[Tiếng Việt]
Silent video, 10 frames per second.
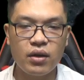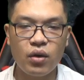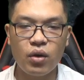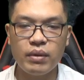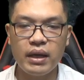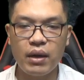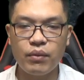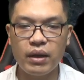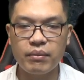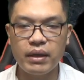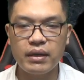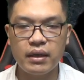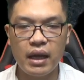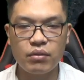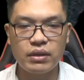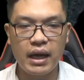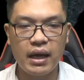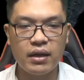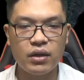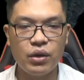ôm lấy Lão Huyền Minh lao ra,
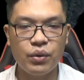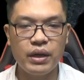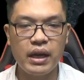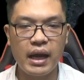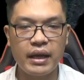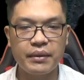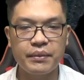lùi lại.